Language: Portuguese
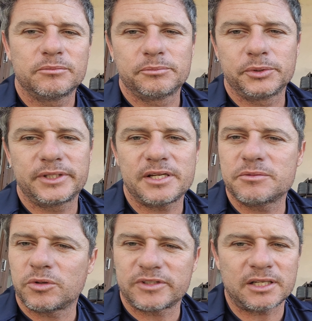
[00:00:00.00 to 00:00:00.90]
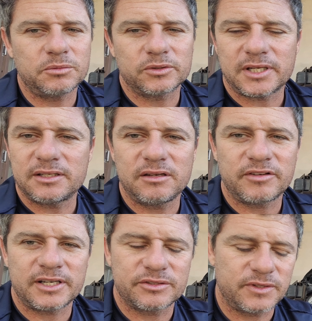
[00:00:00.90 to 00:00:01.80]
Por ter desmontado e montado ele
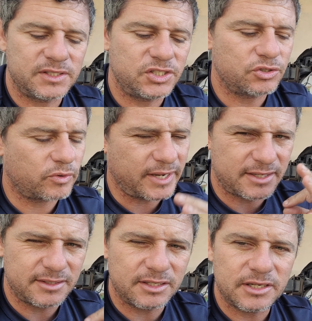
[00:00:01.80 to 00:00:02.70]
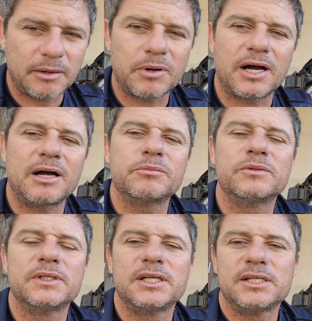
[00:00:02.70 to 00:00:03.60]
várias vezes, a gente conhece ele de rabo a rabo,
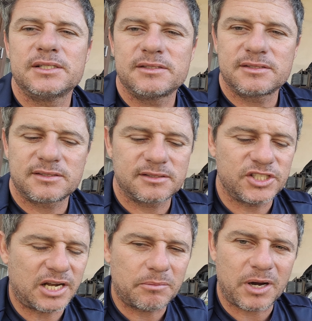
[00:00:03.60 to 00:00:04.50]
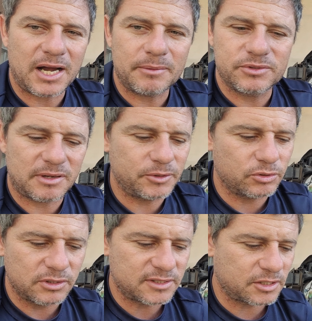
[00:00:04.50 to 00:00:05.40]
de cabo a rabo, sabe?
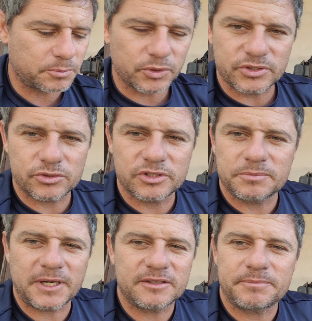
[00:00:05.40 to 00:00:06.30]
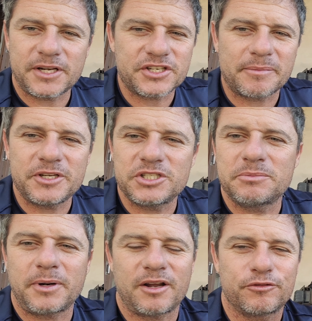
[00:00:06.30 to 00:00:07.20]
Todas as posições para, praticamente de
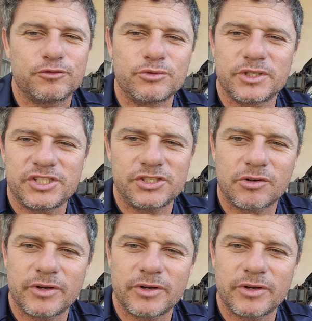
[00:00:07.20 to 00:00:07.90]
parafuso aí, a gente já